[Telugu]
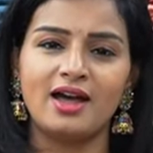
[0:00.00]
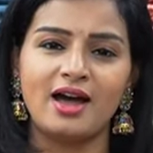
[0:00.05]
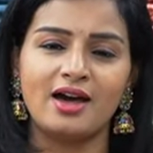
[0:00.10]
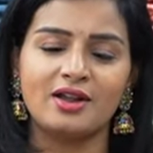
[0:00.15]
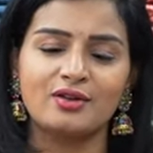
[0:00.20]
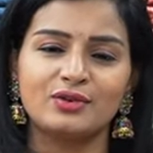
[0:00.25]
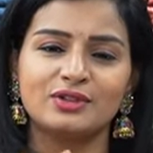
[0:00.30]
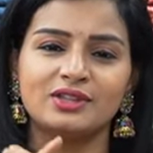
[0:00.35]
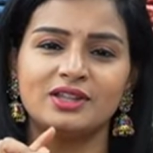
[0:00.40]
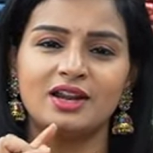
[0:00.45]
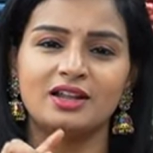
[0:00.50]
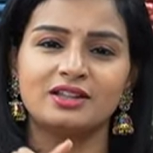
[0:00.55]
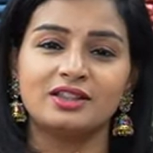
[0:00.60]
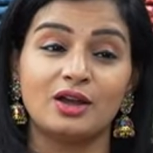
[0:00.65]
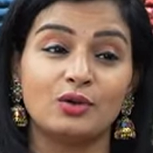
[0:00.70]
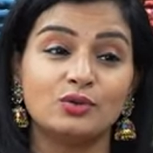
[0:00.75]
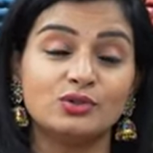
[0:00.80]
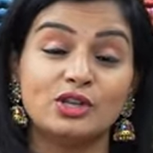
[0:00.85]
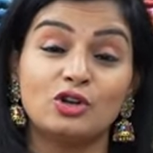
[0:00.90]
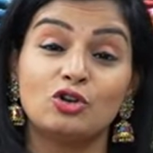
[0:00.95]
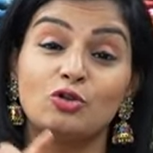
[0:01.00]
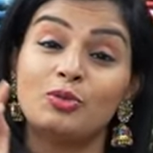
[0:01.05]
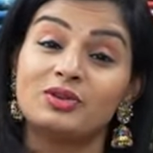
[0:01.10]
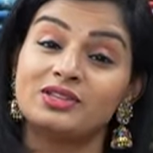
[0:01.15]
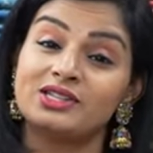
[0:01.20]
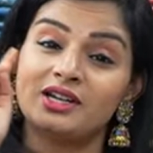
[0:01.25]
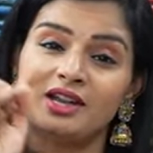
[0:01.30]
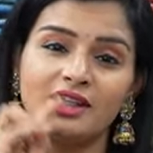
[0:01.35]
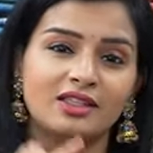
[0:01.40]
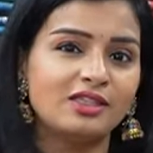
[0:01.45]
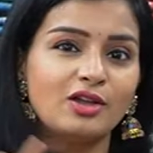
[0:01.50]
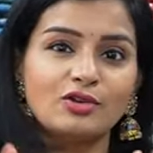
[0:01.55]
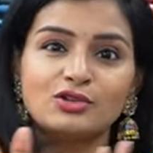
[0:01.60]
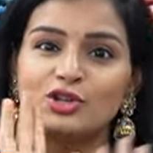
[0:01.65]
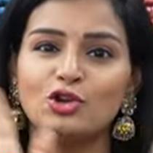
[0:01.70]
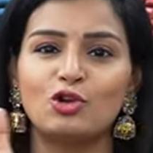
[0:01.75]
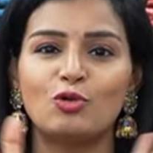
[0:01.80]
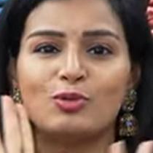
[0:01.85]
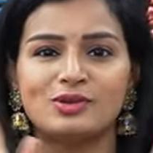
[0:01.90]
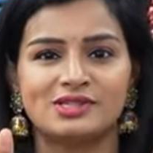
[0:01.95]
ఆరు వందల థౌసండ్ రూపీసా టెన్
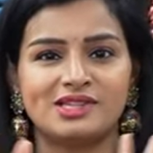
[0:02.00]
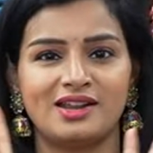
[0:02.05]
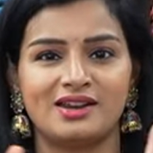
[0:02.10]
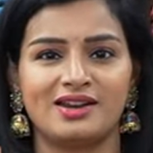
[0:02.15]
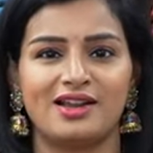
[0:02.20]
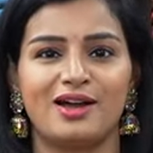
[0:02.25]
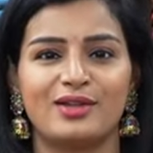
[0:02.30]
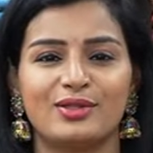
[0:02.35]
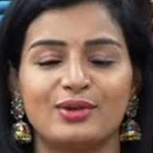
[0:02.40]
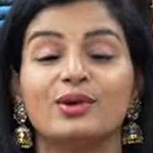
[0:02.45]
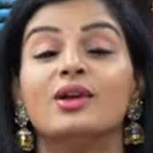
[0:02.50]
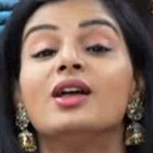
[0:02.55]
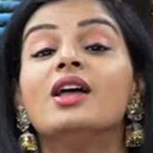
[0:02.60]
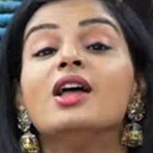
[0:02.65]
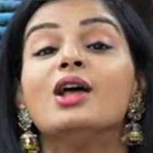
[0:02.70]
థౌసండ్ రూపీస్ అని కాదు